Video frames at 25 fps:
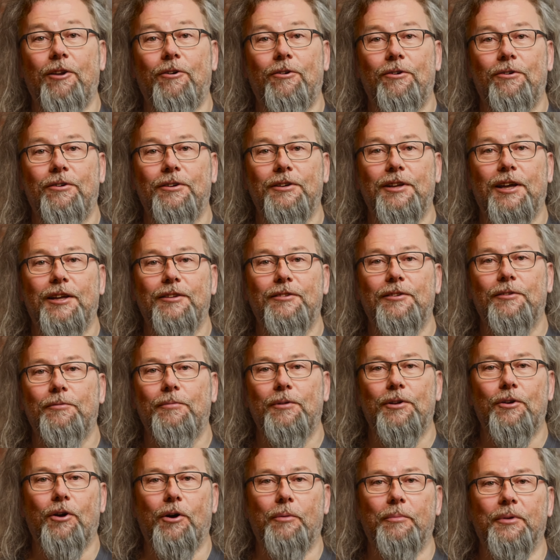Hallo und
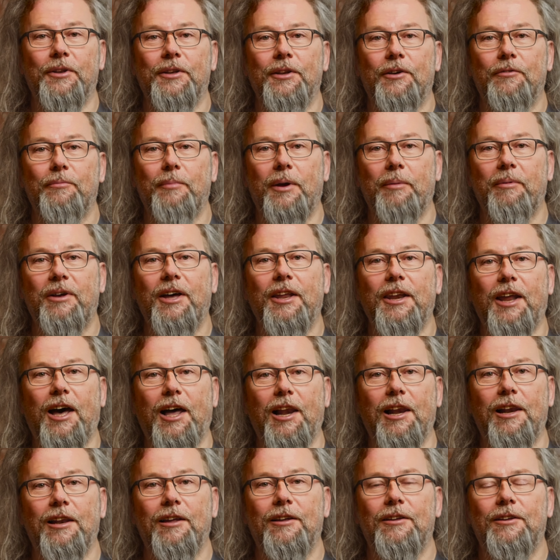herzlich willkommen auf meinem
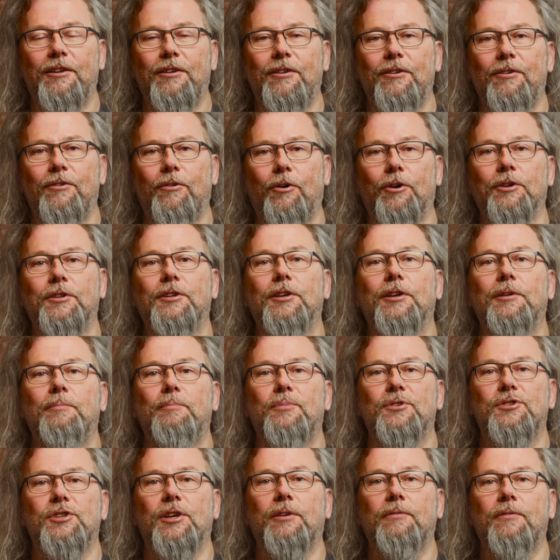Kanal. Heute
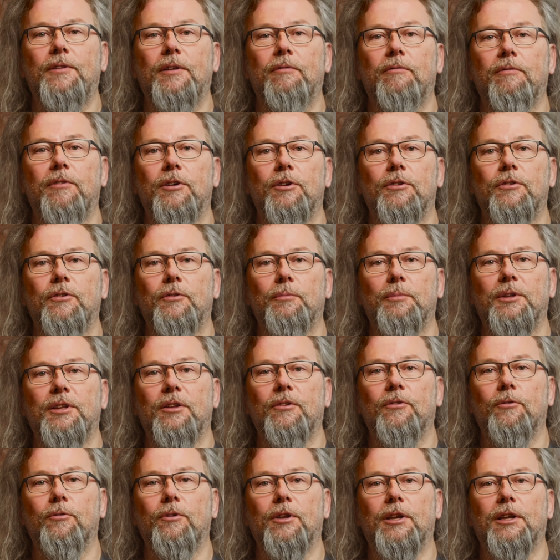beschäftigen wir uns
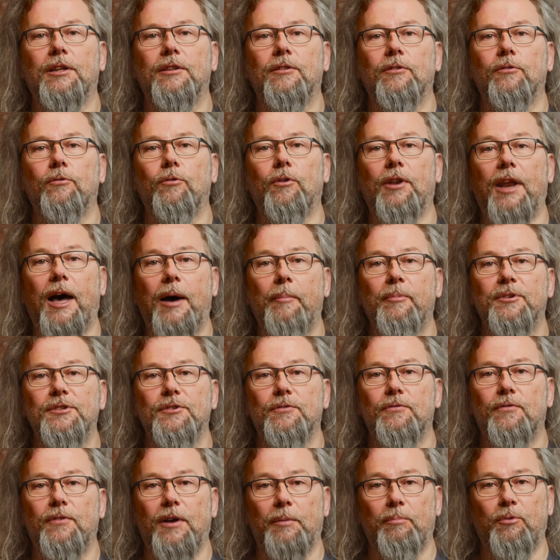mit der sogenannten
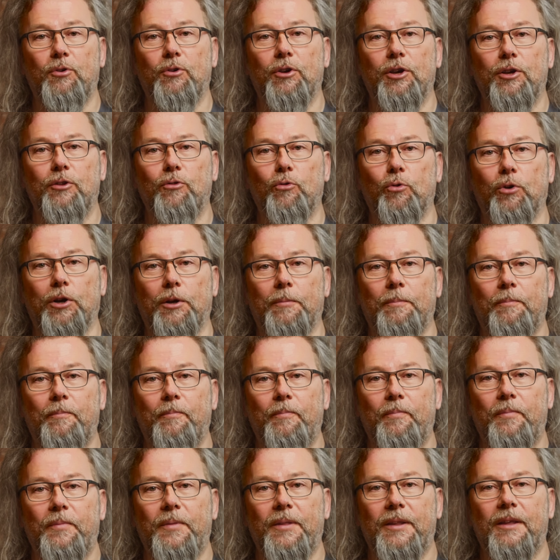dynamischen Farbkorrektur.
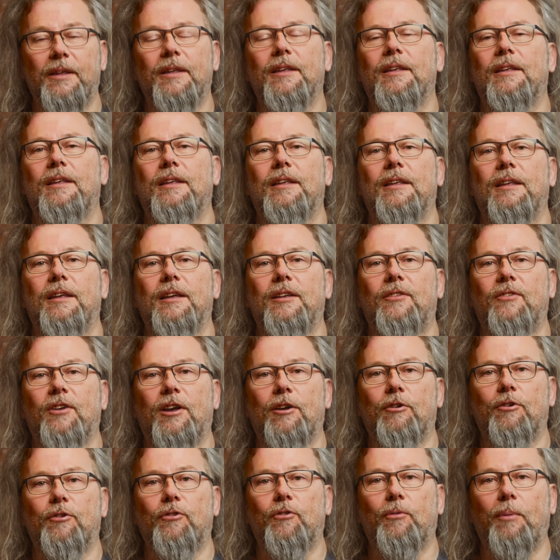Ich
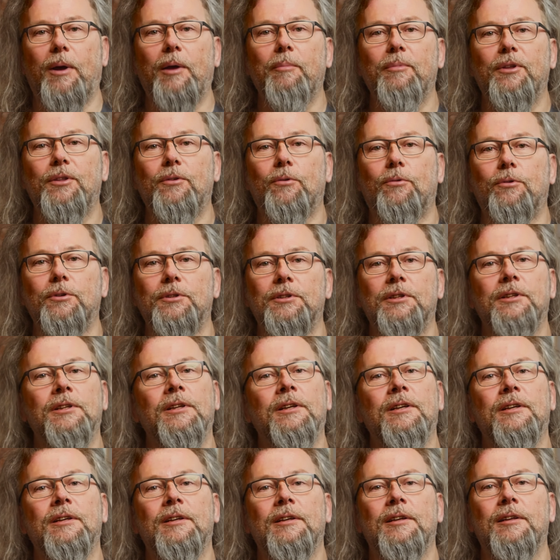zeige euch zwei
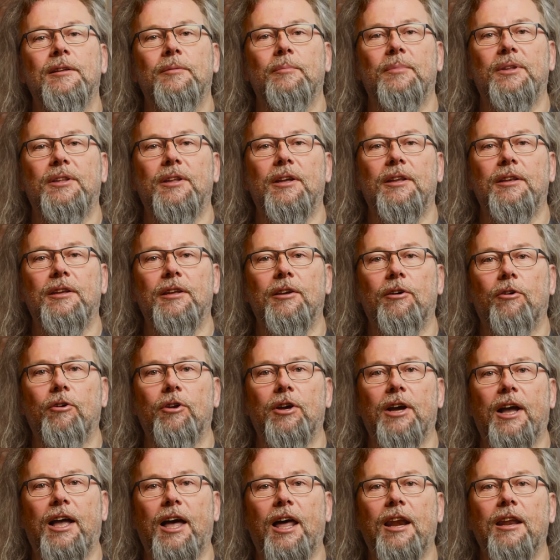Methoden, mit denen ihr
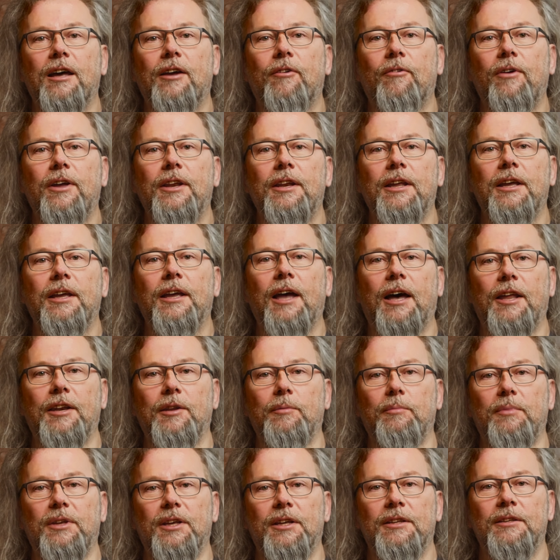euer Color Grading
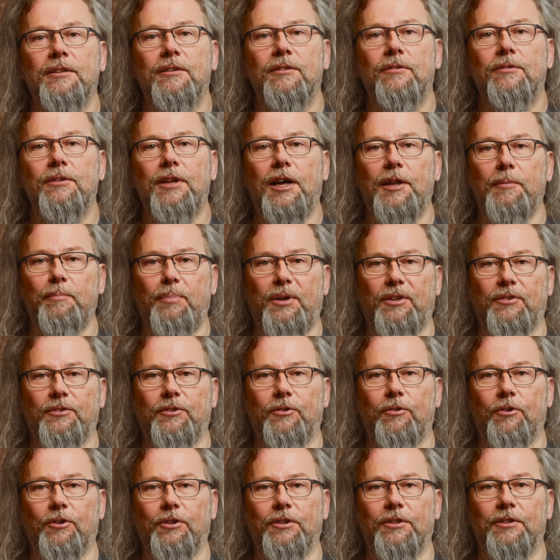animieren und
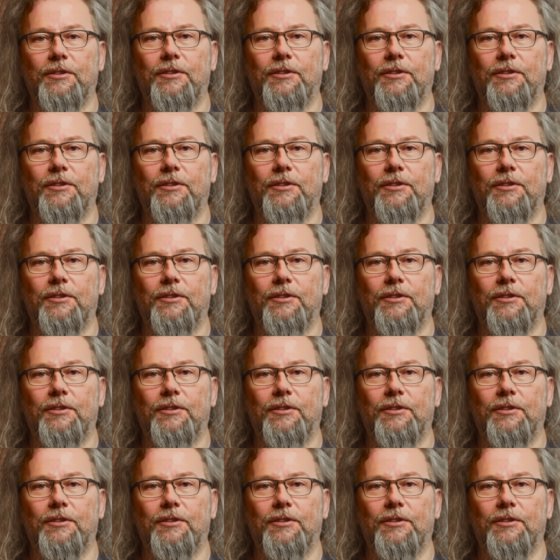anpassen